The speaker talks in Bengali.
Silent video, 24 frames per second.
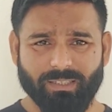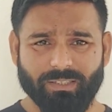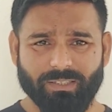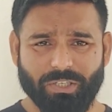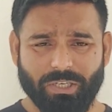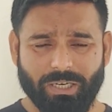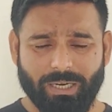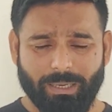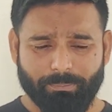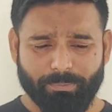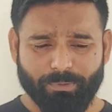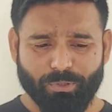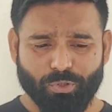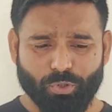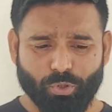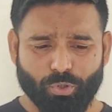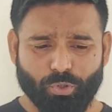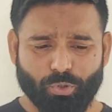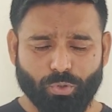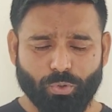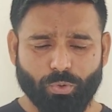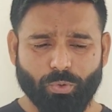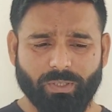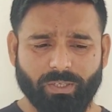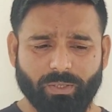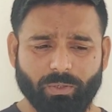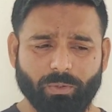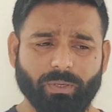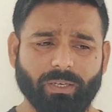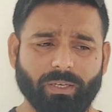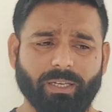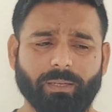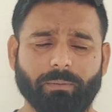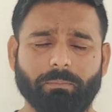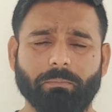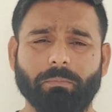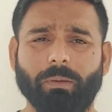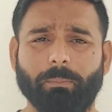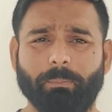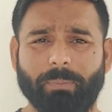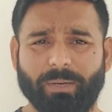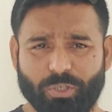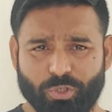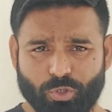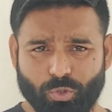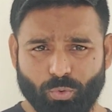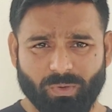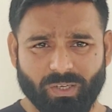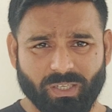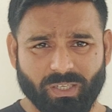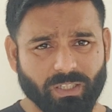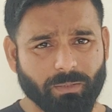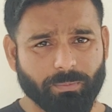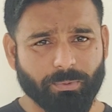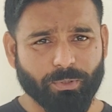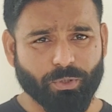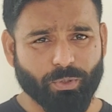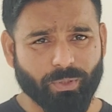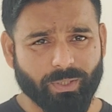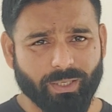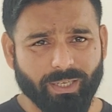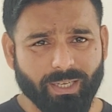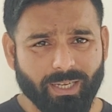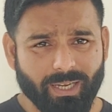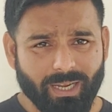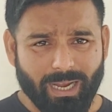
যে আপনি ছোট্ট করে ওখানে পাঁচশো ওয়ার্ডের ভিতরে